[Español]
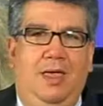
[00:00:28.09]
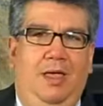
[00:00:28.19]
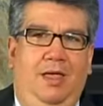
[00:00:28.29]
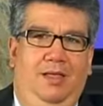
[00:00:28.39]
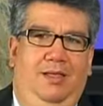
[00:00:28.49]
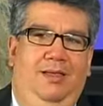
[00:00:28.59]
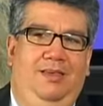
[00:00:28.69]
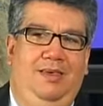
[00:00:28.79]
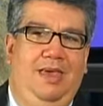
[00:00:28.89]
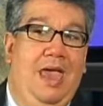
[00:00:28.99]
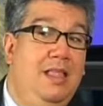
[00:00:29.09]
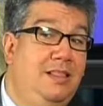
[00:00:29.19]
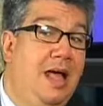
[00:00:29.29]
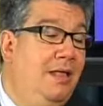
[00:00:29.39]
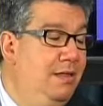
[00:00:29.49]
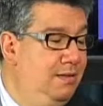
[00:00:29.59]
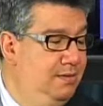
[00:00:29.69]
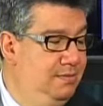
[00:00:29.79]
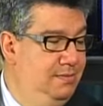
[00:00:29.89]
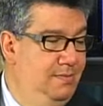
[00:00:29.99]
que, que es tan
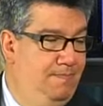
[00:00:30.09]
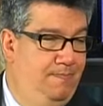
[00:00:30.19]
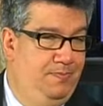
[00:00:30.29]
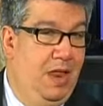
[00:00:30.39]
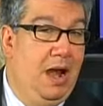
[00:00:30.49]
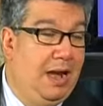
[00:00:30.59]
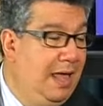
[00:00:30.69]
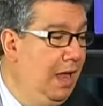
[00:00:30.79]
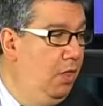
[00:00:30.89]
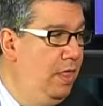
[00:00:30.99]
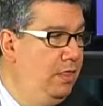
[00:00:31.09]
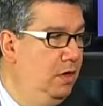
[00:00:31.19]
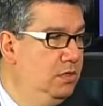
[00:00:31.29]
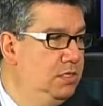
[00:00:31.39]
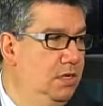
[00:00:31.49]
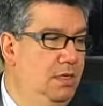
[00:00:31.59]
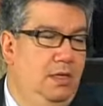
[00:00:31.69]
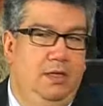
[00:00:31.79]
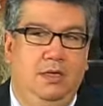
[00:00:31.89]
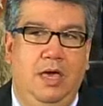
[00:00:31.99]
regalo de Dios
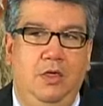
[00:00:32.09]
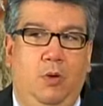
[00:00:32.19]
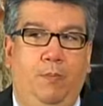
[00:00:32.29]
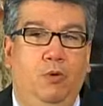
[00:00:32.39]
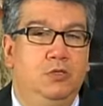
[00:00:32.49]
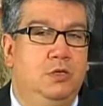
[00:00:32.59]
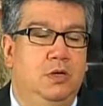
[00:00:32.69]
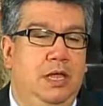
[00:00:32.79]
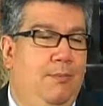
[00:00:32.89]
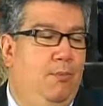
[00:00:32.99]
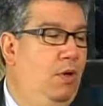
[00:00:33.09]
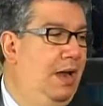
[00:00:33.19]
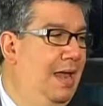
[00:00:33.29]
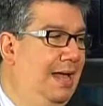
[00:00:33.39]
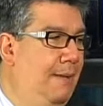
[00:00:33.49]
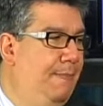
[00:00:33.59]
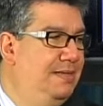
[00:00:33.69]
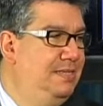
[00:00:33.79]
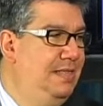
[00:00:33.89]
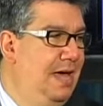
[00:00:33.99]
que Dios puso en la mujer la
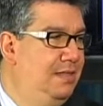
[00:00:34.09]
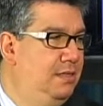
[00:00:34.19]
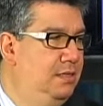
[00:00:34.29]
capacidad